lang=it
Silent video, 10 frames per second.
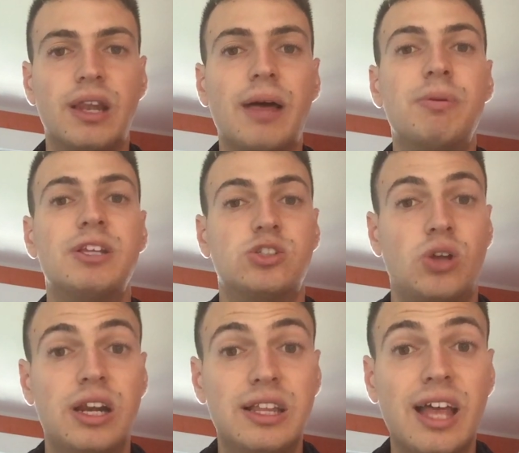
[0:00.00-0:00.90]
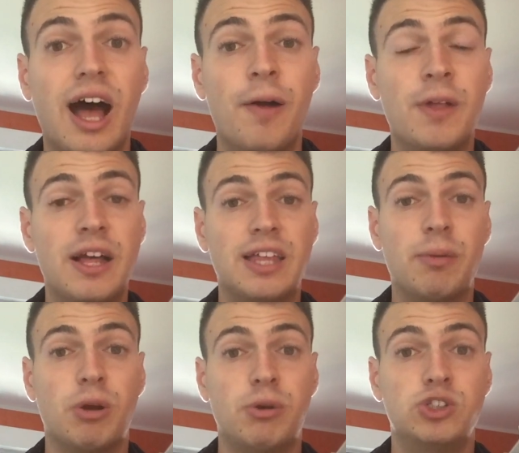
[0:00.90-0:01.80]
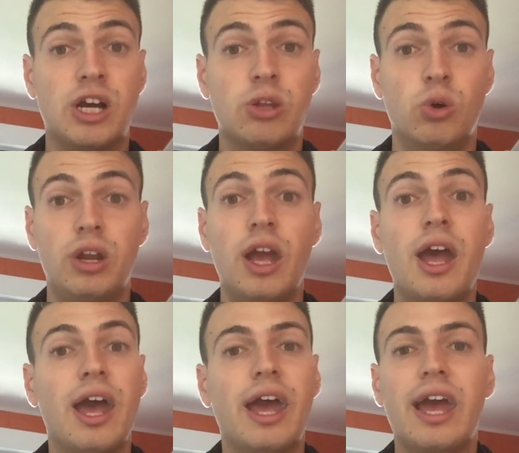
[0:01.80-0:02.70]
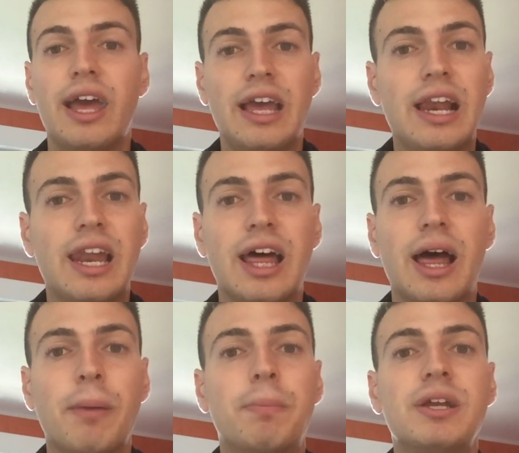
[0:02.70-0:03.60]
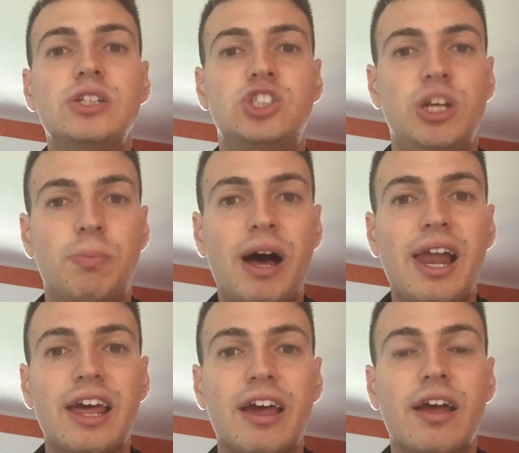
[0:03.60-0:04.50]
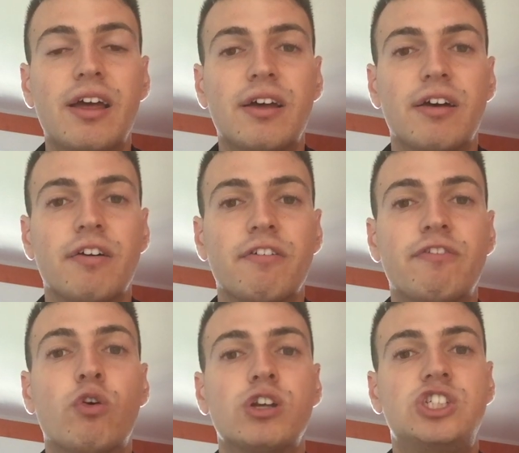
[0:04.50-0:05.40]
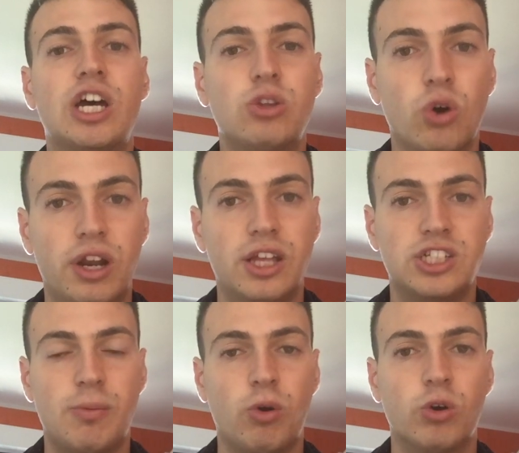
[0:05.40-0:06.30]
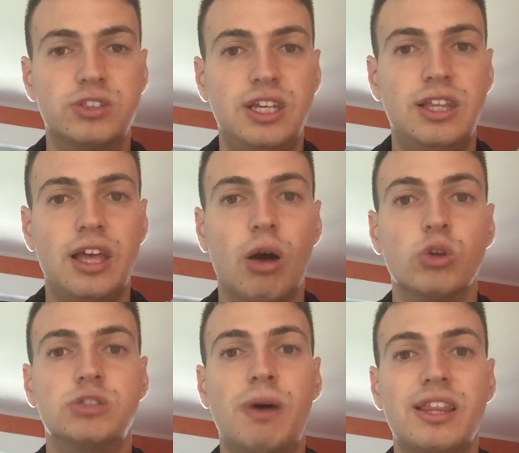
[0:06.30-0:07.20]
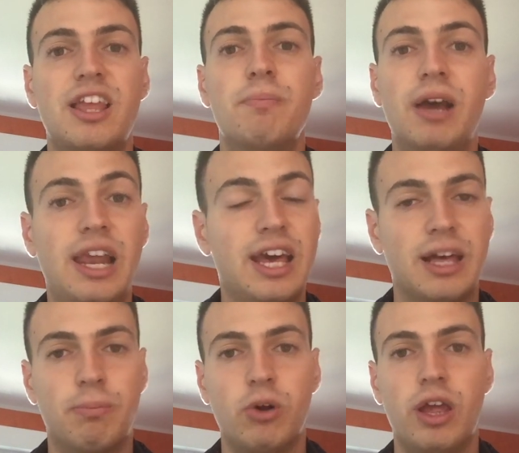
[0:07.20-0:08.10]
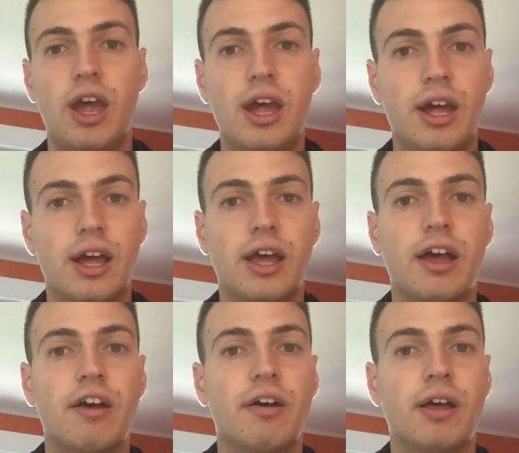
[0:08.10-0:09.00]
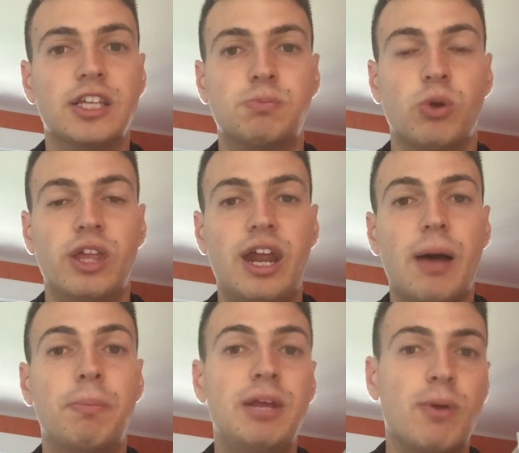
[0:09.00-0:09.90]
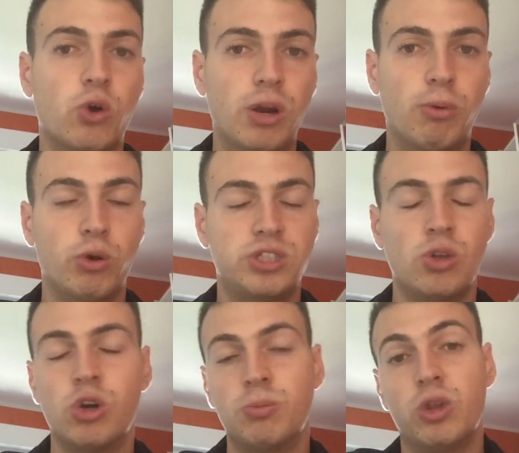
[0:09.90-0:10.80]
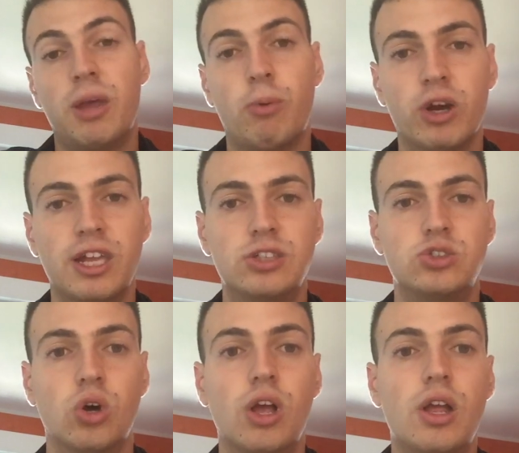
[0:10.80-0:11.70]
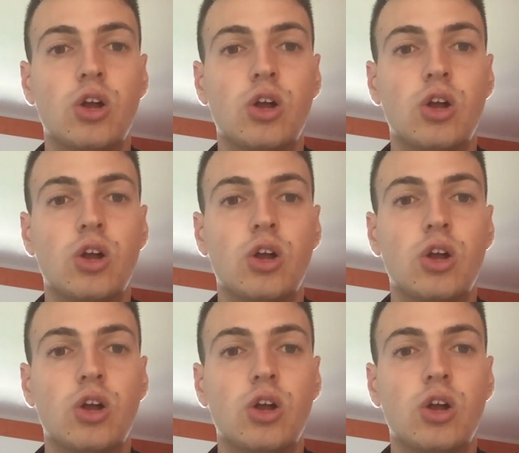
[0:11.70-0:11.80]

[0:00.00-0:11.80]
la personalità dai propri giocatori, è il principale eh, forgiatore, diciamo così, di Osman Dembélé che poi eh, esploderà prima con il Borussia Dortmund e poi adesso,